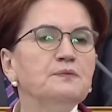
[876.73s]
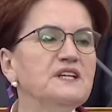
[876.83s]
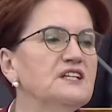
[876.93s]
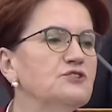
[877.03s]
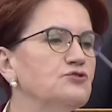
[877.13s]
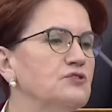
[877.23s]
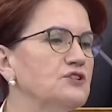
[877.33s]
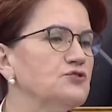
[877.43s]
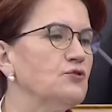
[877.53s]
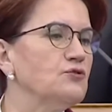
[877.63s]
bir
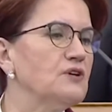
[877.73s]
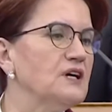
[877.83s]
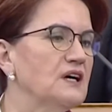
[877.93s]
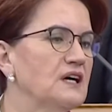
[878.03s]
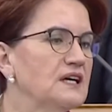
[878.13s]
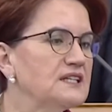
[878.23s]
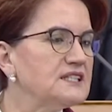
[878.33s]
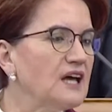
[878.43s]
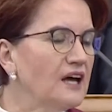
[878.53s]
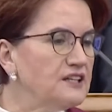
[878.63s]
süre sonra
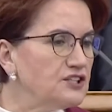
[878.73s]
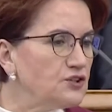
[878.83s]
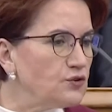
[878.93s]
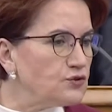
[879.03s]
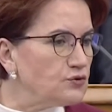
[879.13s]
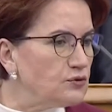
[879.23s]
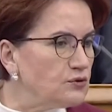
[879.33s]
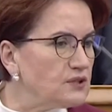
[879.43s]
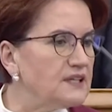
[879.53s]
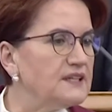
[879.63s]
sadece
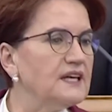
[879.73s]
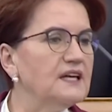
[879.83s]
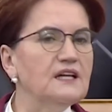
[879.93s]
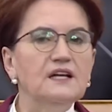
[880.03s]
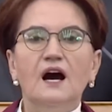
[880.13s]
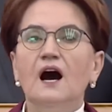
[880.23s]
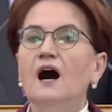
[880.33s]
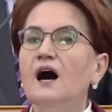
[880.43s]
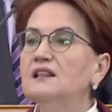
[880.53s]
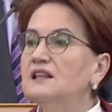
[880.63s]
yoksullukla değil
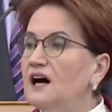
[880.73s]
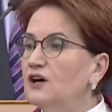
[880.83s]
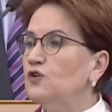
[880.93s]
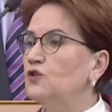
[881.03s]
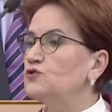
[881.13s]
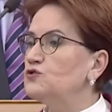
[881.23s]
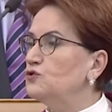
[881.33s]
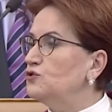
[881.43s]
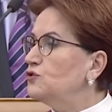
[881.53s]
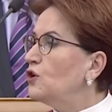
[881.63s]
Allah
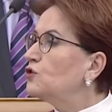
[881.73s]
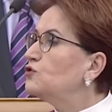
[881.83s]
korusun